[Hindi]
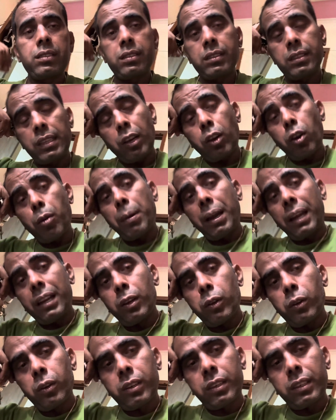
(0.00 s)
देखो भाई
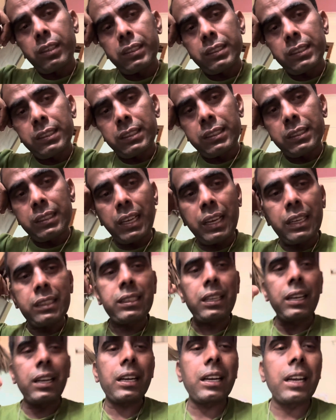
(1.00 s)
लोग जितना
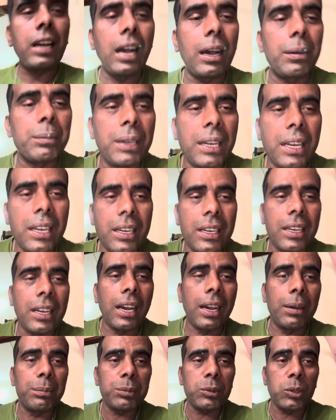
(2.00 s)
सारा काम है
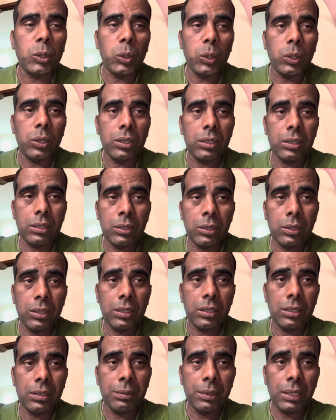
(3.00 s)
काम तो
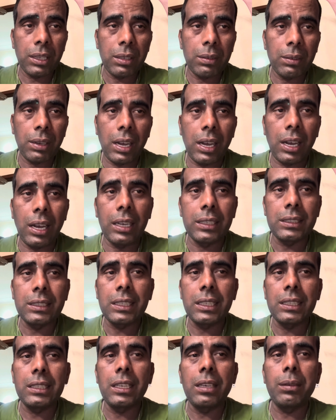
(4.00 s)
मतलब आज
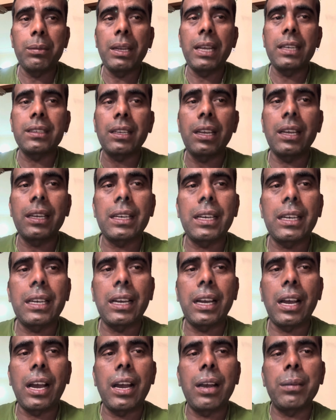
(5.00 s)
के दिन में ऐसा है कि
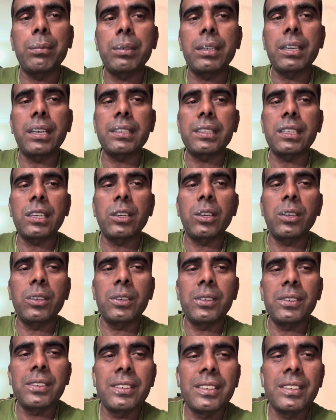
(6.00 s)
काम करते रहो